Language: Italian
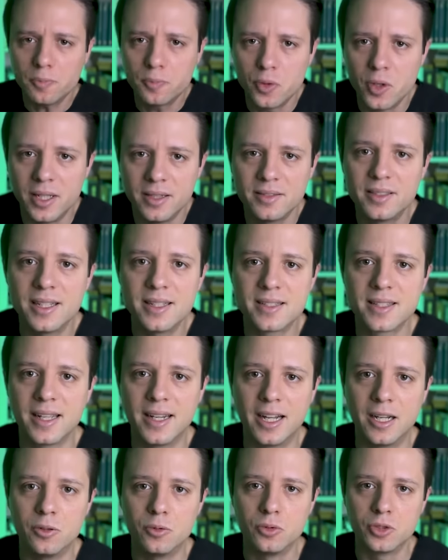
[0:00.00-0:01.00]
quanto più è
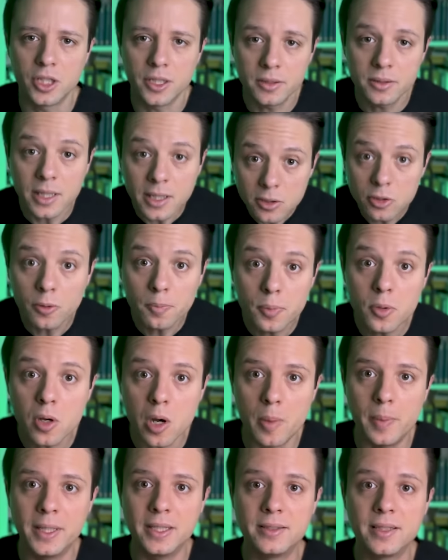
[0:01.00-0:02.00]
intensa la luce,
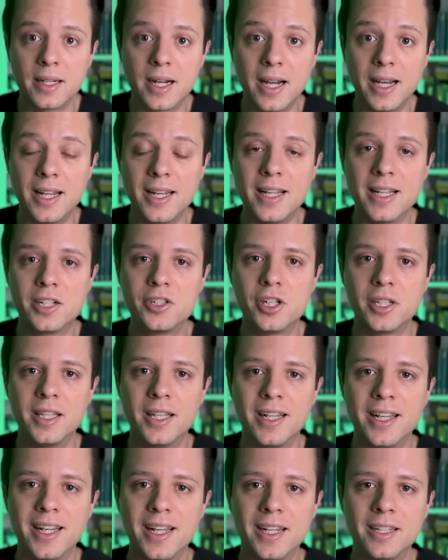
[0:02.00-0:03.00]
tanto più aumenterà
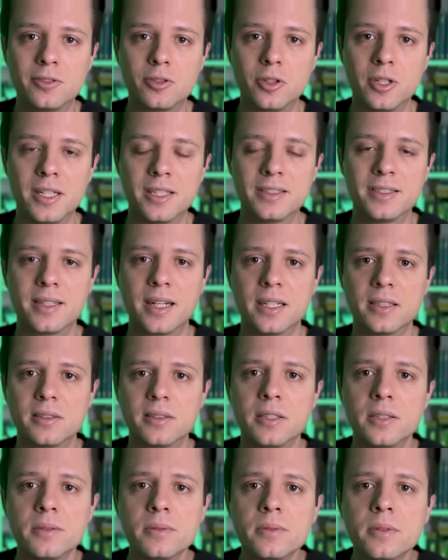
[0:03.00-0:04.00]
l'energia degli elettroni
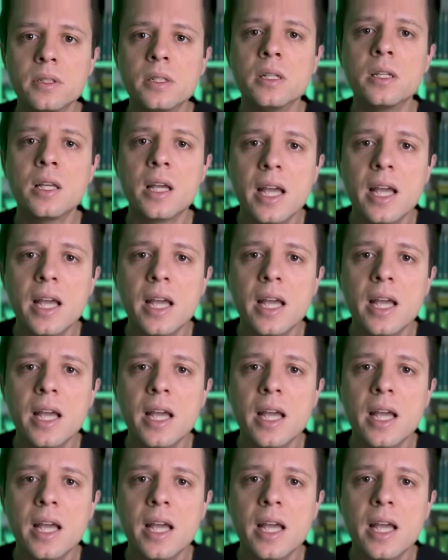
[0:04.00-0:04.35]
estratti.